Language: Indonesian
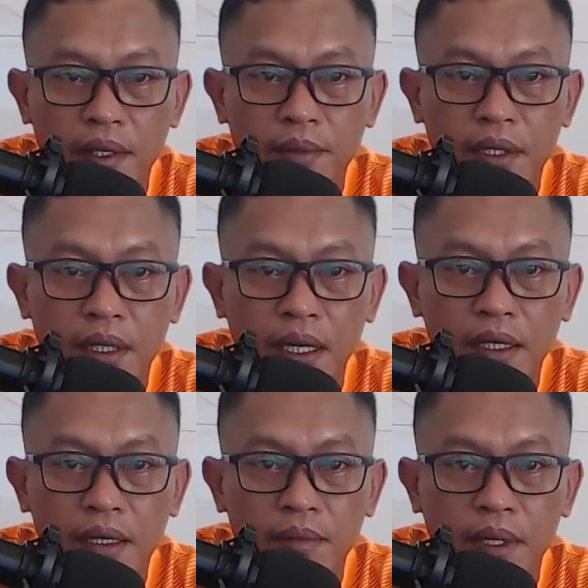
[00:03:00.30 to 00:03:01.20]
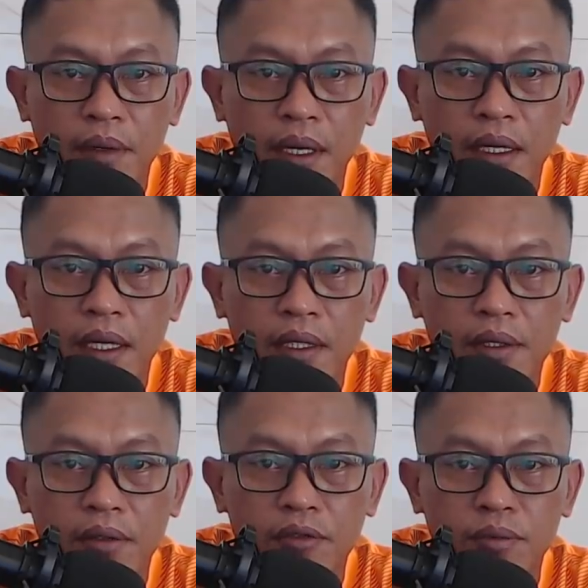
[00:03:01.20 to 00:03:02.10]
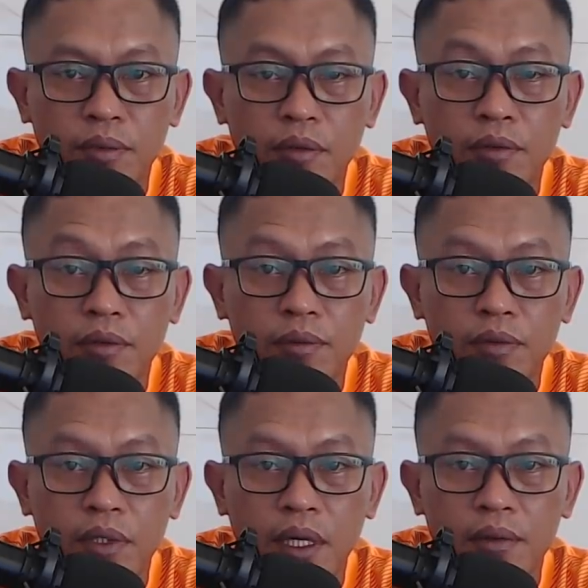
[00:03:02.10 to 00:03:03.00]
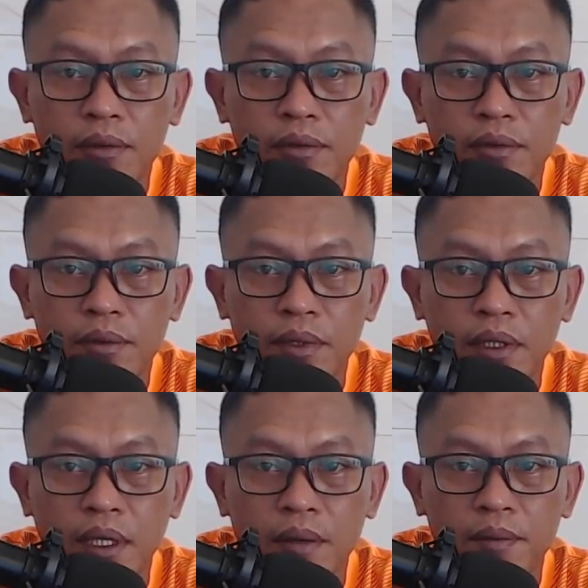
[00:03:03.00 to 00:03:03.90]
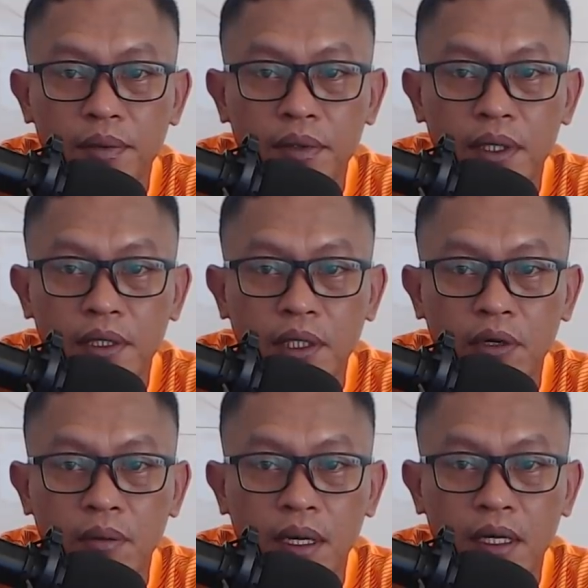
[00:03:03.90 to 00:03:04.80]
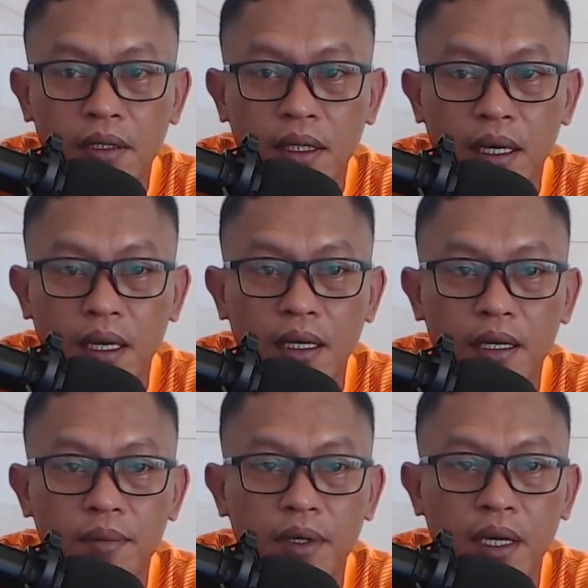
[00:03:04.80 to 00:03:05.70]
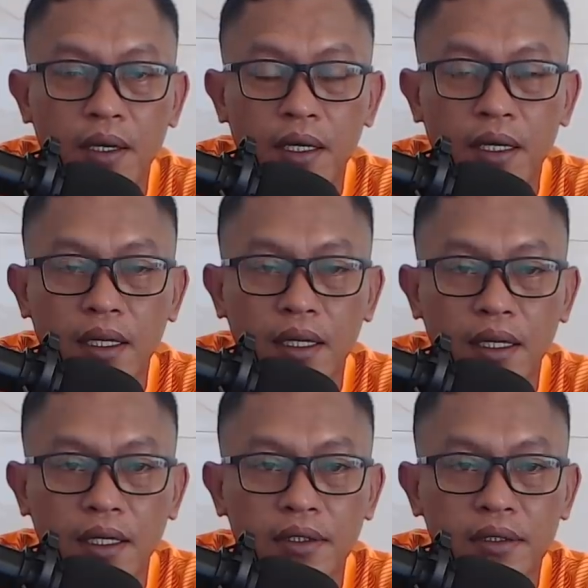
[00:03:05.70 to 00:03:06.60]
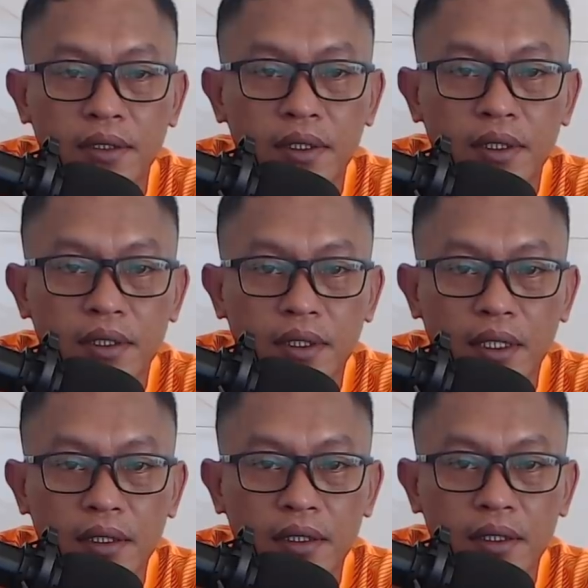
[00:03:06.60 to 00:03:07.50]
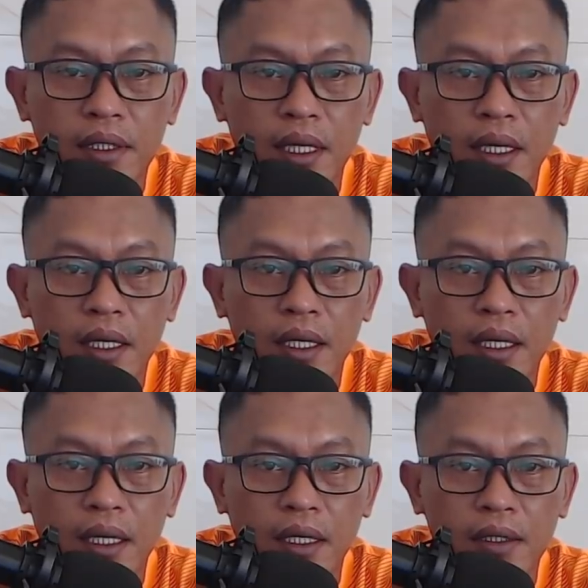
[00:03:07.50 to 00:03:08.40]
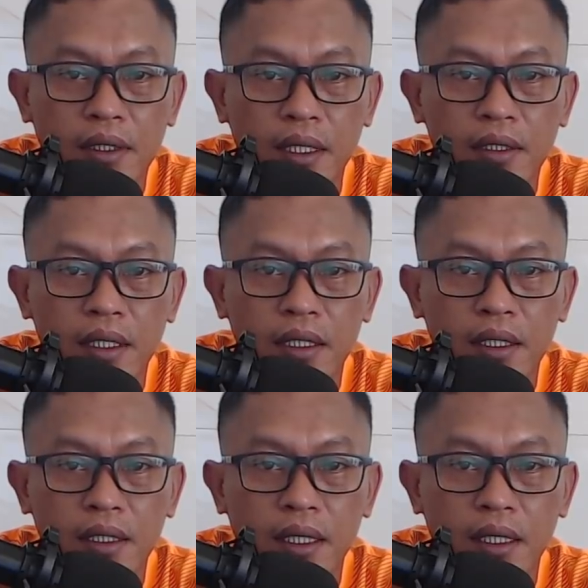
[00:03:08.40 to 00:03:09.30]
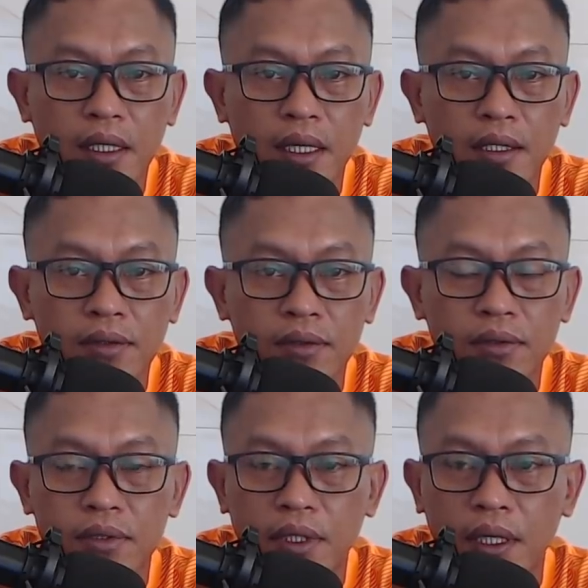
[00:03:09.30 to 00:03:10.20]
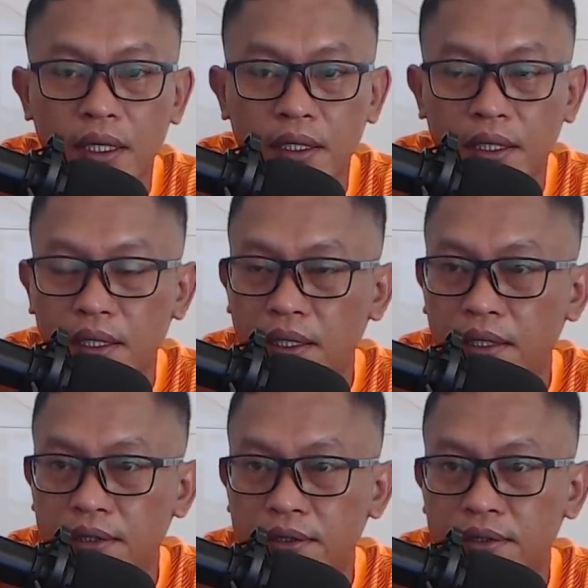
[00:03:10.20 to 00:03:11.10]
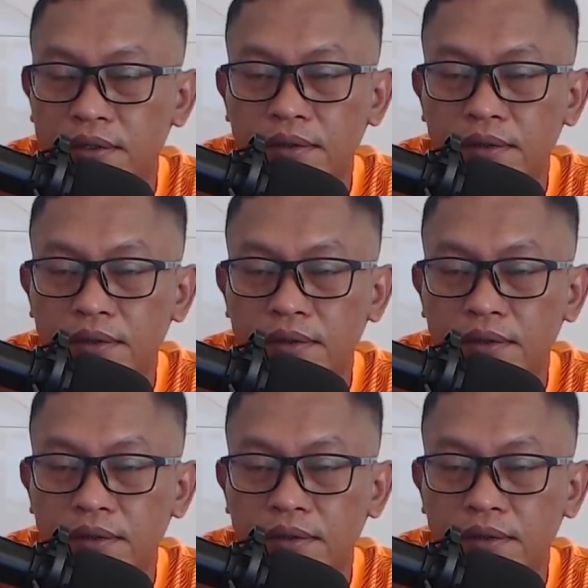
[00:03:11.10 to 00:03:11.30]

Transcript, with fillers: menekankan bahwa agenda tersebut bukan untuk menekan Polda Jawa Barat agar menahan RS dan tidak ada kaitannya dengan kasus RS.